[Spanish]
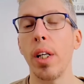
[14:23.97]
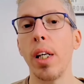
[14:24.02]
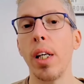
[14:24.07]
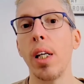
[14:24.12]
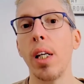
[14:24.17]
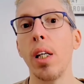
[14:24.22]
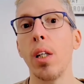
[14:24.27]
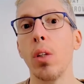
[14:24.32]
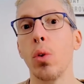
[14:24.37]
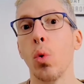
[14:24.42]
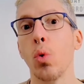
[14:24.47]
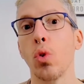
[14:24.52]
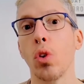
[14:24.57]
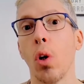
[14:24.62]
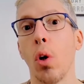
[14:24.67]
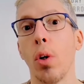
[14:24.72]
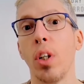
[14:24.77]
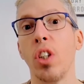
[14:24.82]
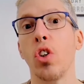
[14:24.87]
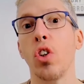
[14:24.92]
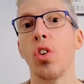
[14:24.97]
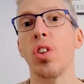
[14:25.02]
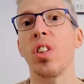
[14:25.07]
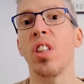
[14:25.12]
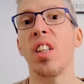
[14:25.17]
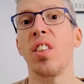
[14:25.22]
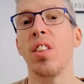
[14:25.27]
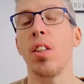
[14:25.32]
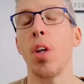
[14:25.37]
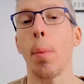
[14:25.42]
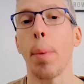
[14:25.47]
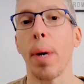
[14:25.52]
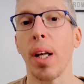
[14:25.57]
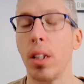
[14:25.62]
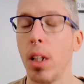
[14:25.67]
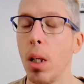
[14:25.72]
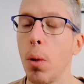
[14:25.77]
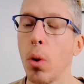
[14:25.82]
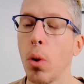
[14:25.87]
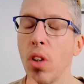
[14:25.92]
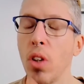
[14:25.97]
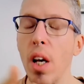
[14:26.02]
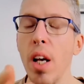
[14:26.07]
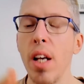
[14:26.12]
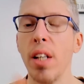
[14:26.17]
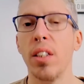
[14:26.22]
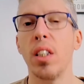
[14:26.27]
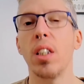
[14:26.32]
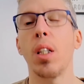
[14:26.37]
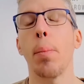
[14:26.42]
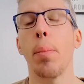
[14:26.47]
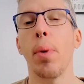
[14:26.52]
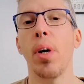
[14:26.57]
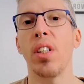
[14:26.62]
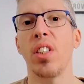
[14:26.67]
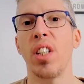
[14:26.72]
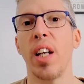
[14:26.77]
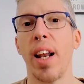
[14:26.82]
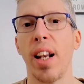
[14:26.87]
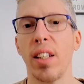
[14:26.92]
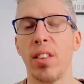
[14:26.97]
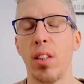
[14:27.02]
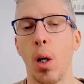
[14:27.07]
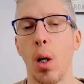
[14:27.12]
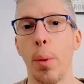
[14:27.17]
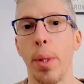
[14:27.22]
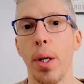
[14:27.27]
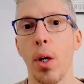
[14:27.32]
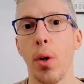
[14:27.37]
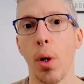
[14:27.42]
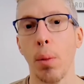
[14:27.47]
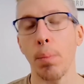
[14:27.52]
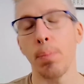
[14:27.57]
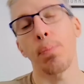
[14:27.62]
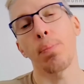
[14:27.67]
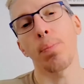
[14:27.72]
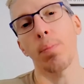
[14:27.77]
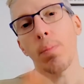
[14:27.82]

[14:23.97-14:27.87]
y tus horizontes y objetivos, si te puede llegar a servir o no.